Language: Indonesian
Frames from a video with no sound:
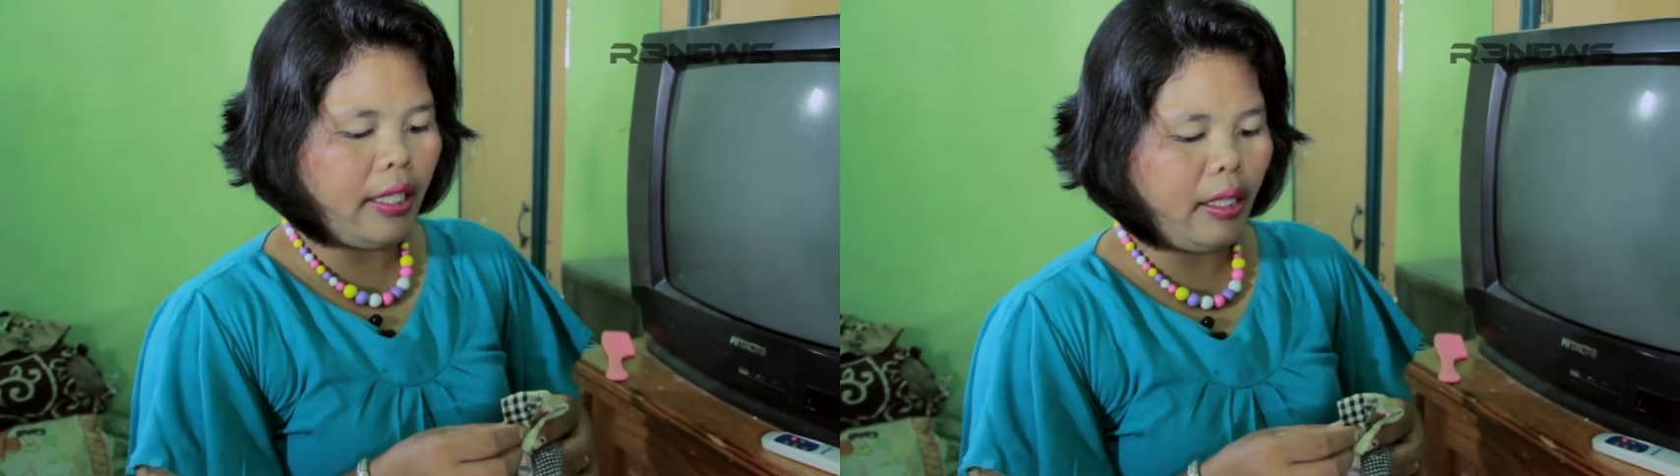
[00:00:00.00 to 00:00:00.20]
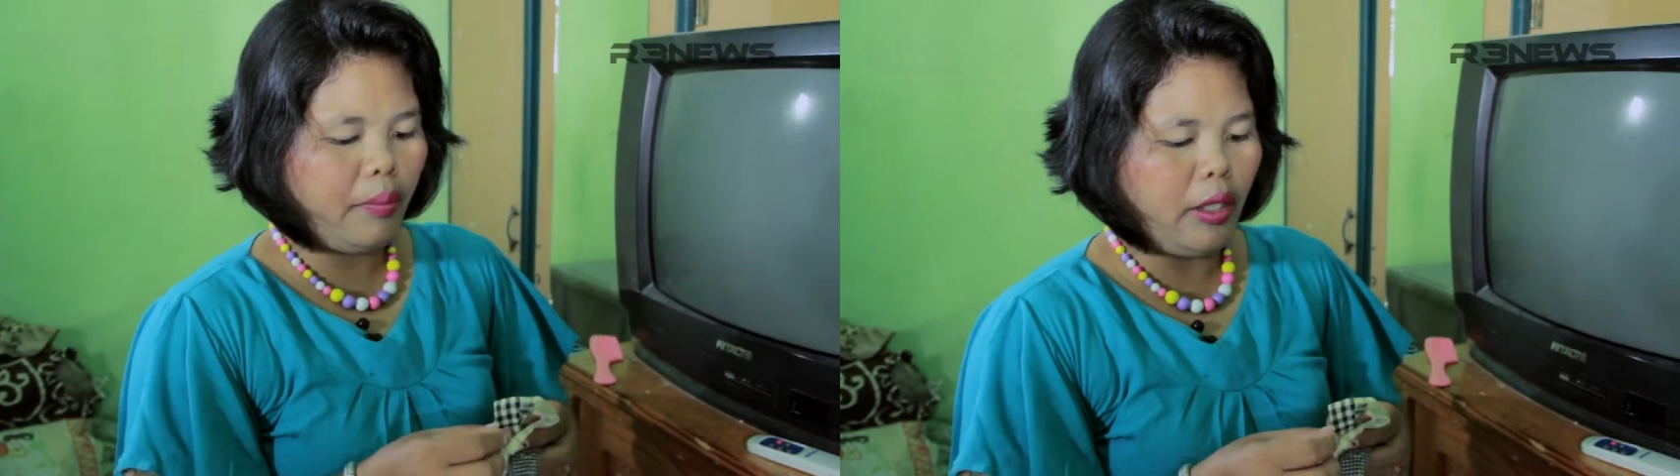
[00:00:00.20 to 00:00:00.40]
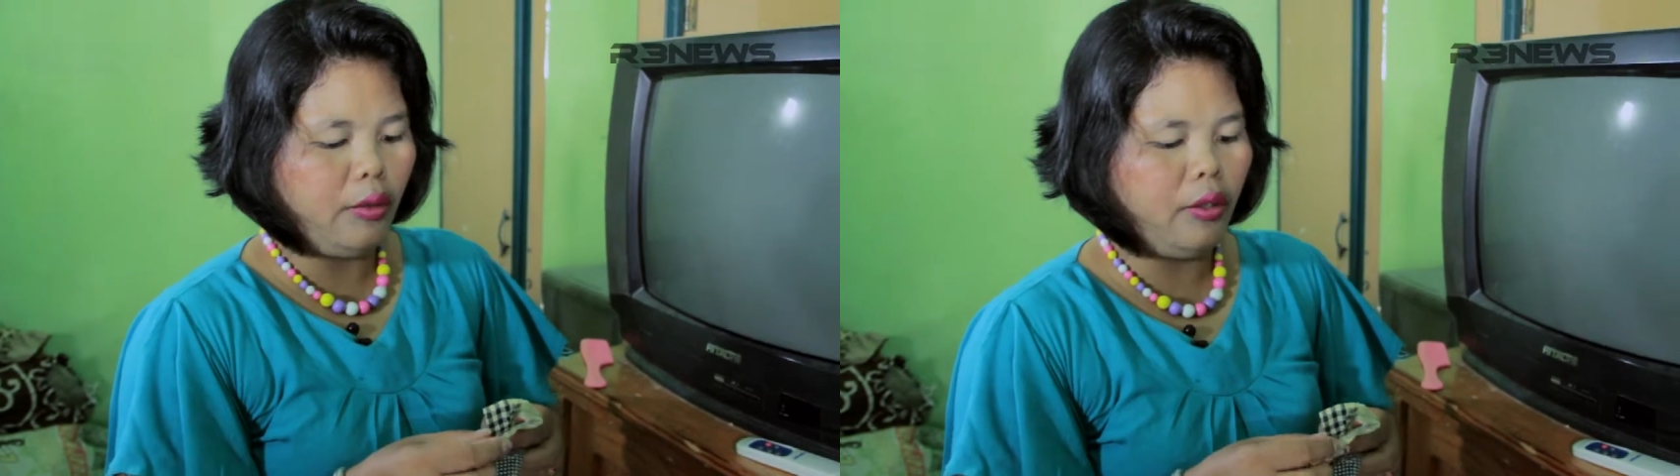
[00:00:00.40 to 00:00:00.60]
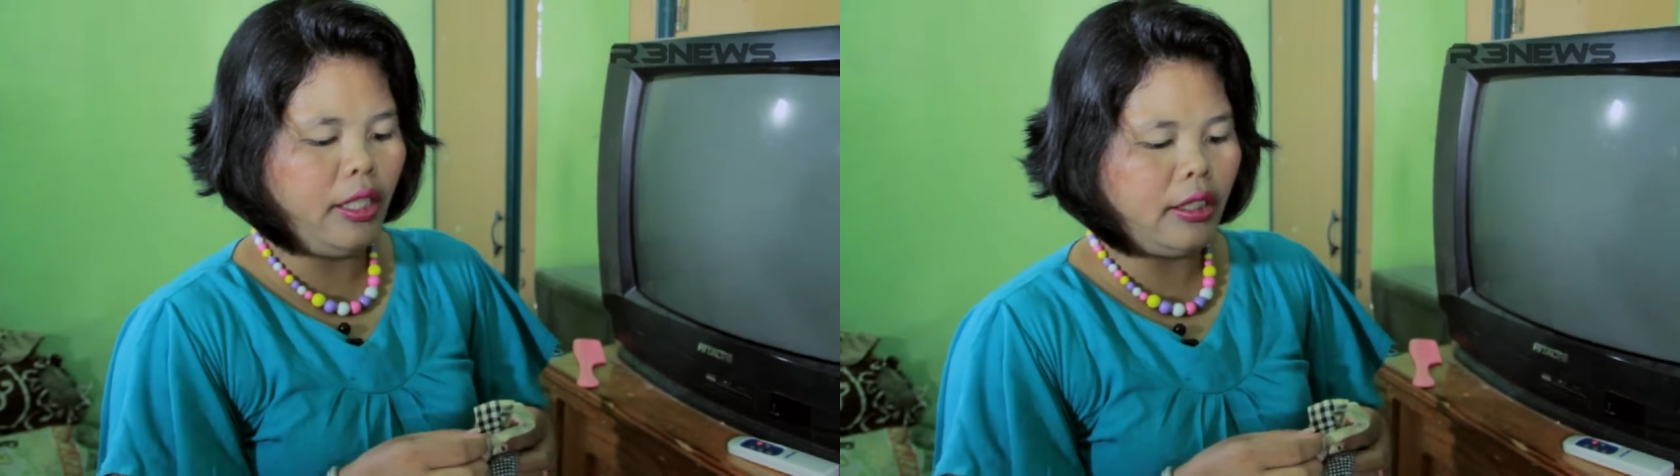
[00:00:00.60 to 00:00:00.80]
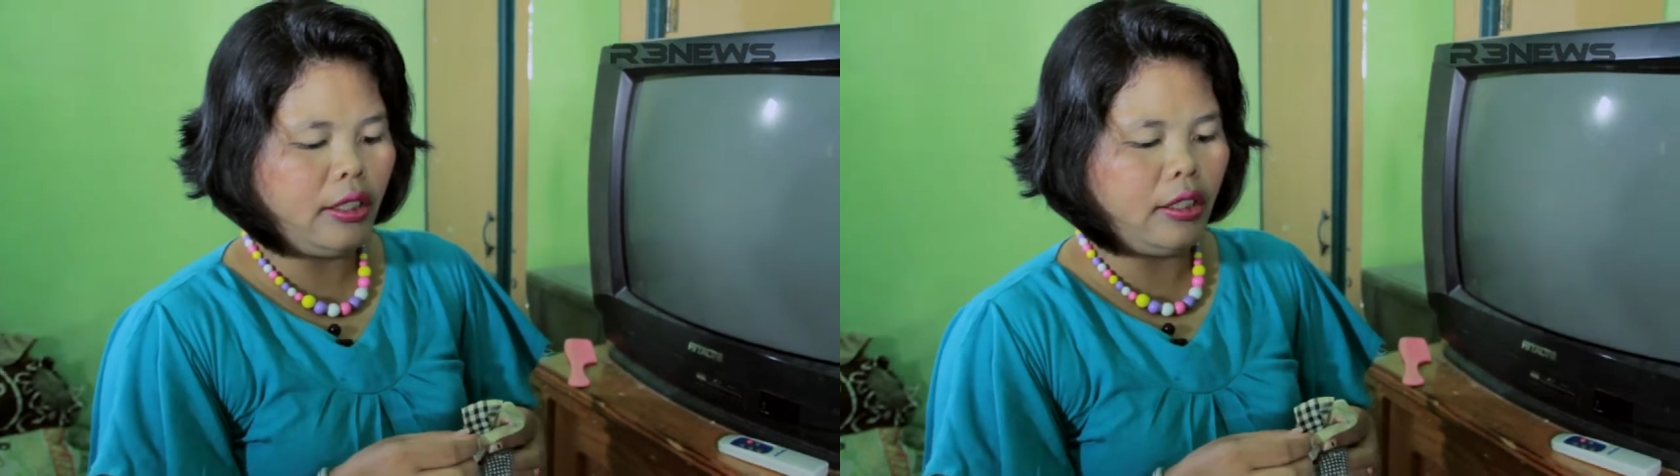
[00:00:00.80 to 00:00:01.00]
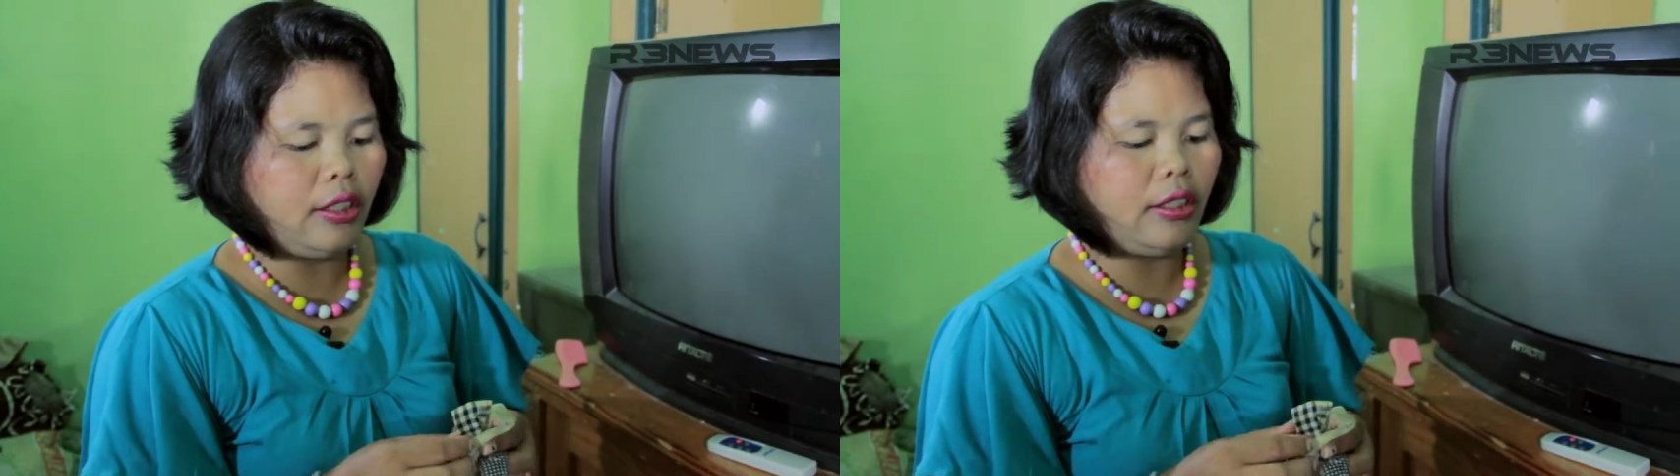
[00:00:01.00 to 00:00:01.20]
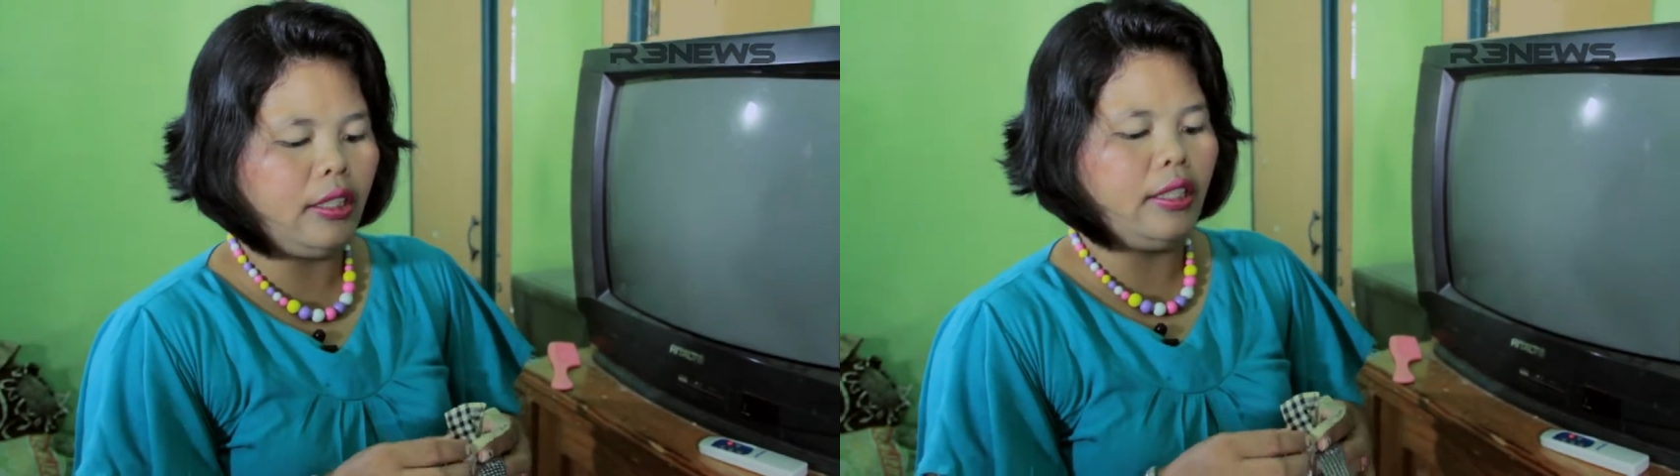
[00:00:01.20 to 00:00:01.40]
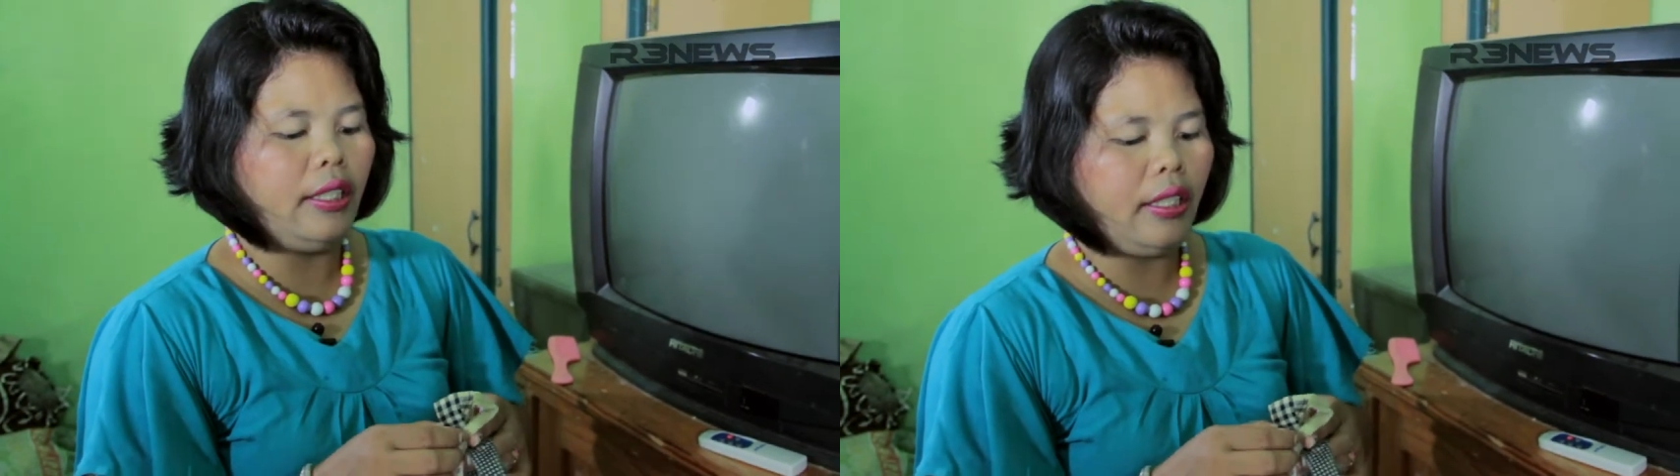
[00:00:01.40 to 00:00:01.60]
ya bandone cici
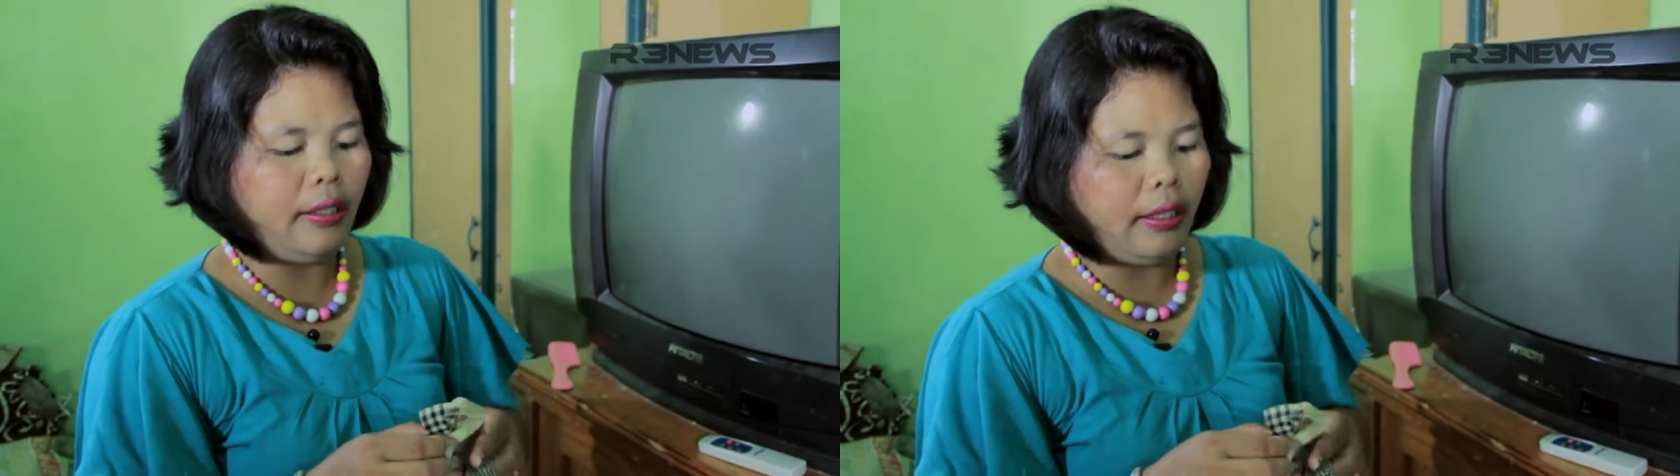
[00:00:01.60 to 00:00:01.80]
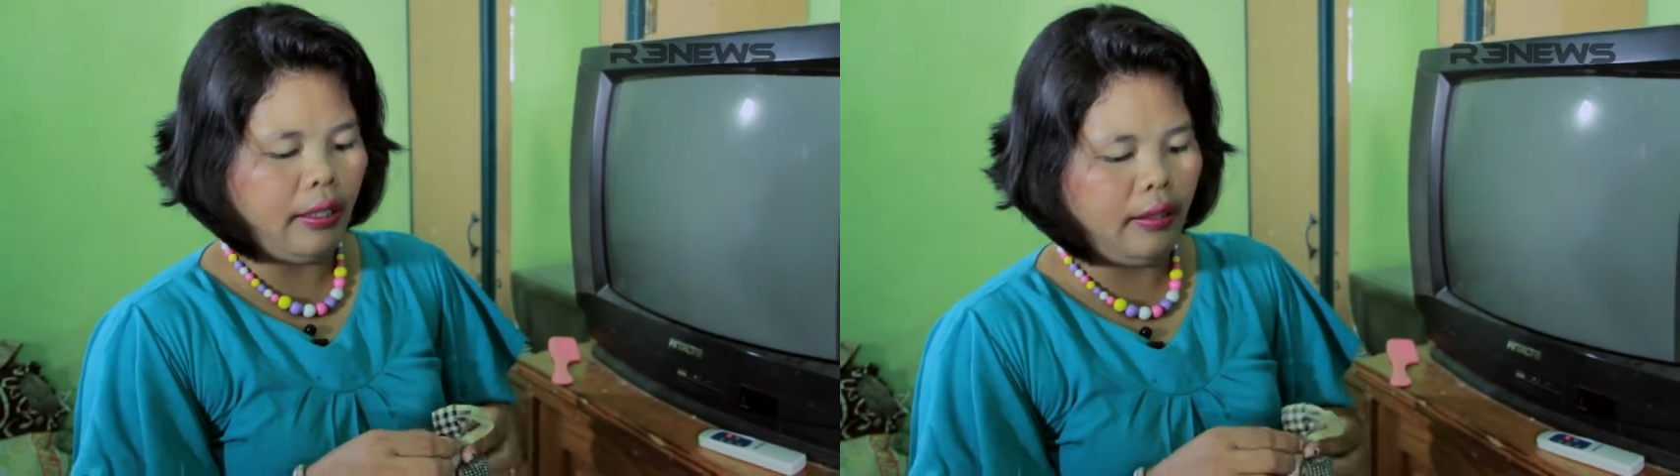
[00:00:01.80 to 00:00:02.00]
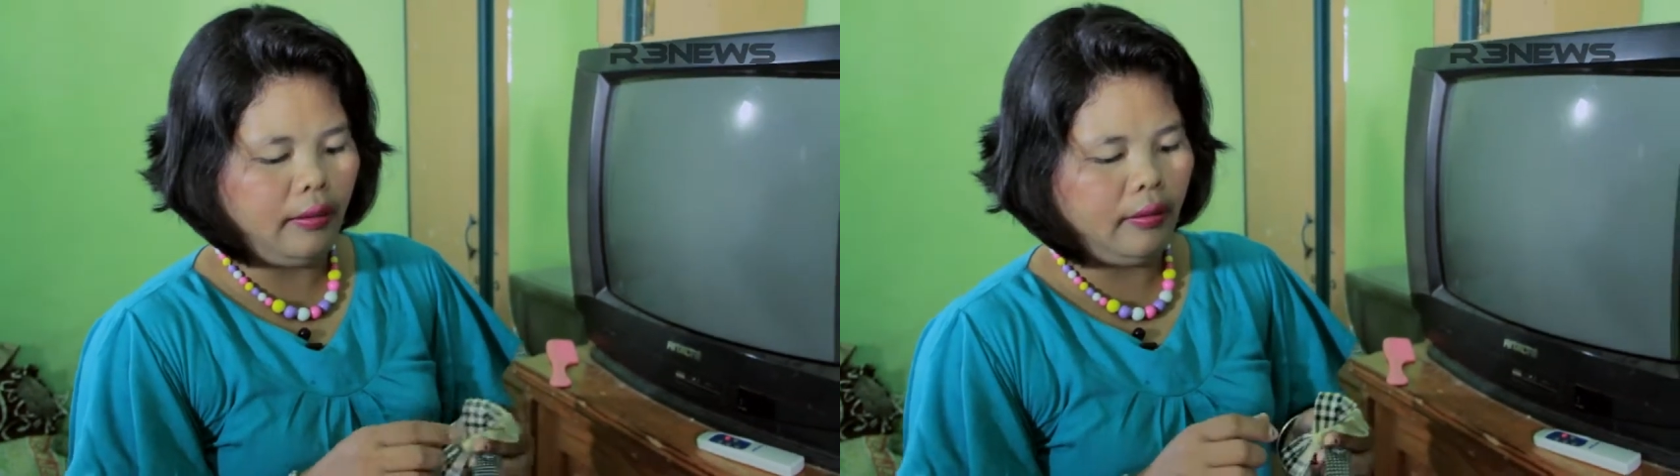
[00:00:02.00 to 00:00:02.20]
ini ya